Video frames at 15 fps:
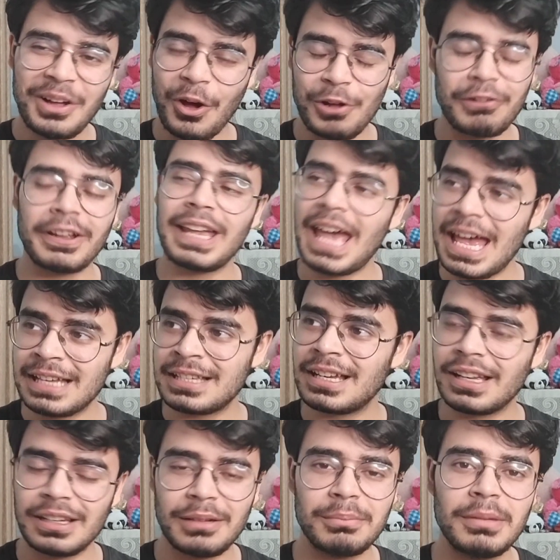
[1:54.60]
और वो एक
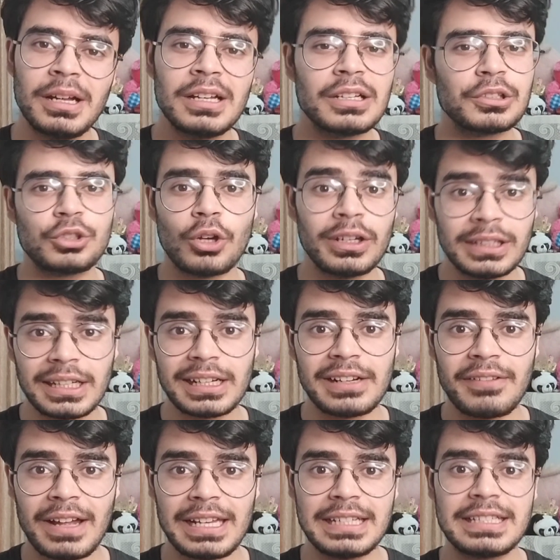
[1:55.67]
ऐसा क्लब ज्वाइन
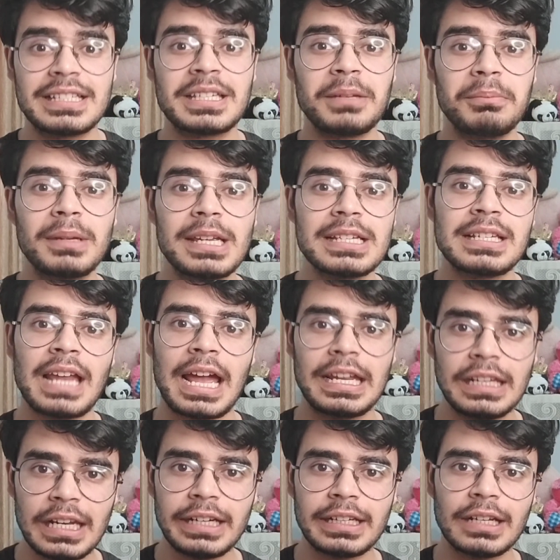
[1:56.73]
करने वाला है जिसकी बिगेस्ट
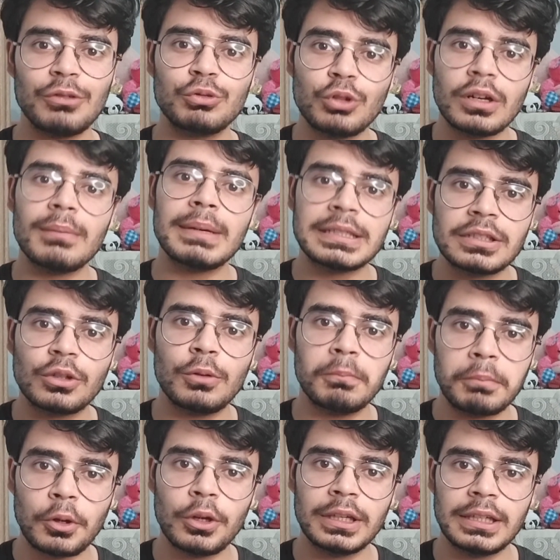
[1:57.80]
हाईलाइट है उन्होंने मैसी को
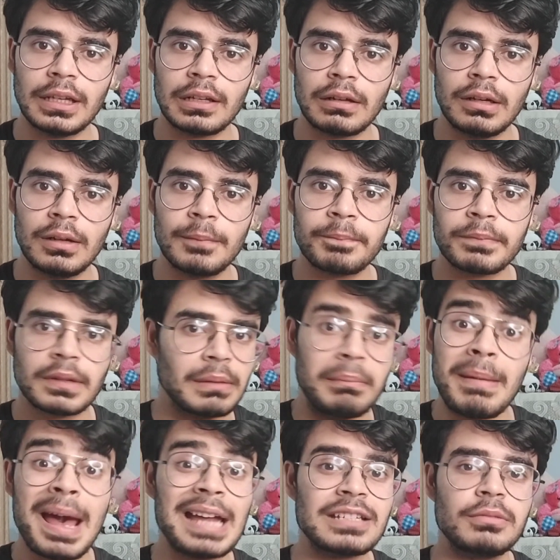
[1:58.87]
इम्प्लॉय किया था
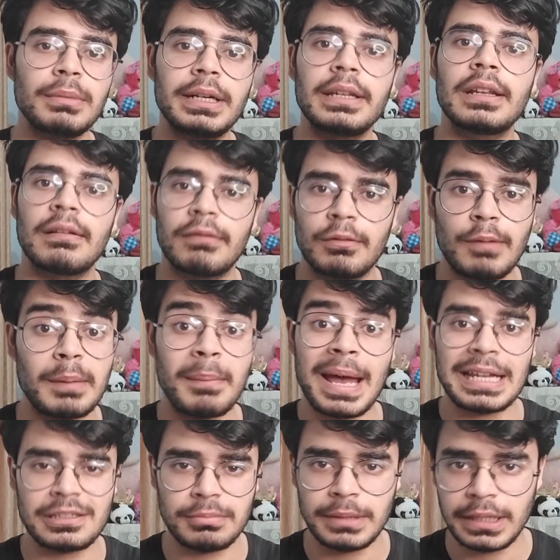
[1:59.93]
मैच मेड इन हेवन भाई
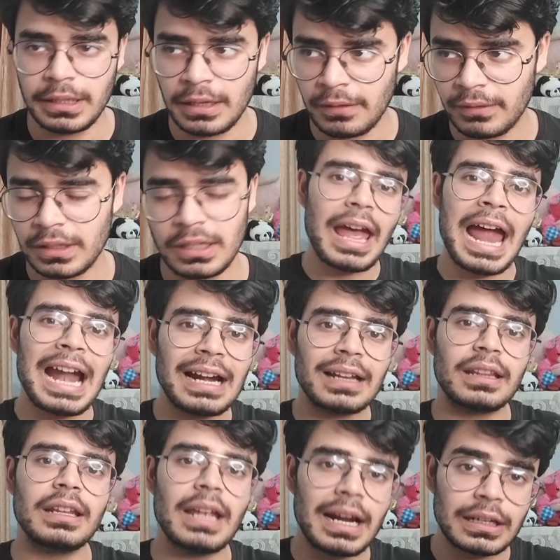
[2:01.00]
मैच मेड इन हेवन
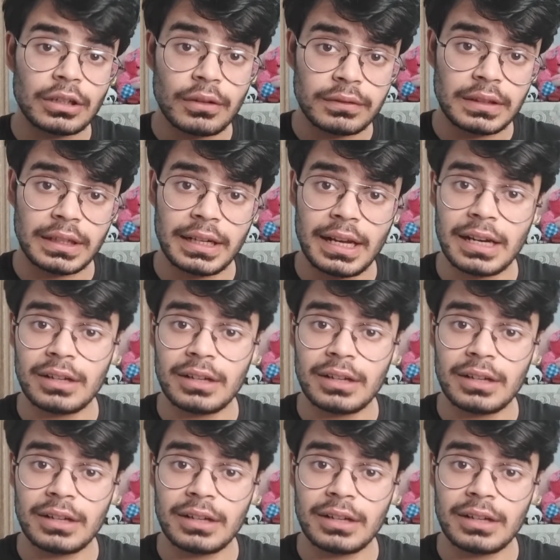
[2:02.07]
एट द एंड ऑफ द डे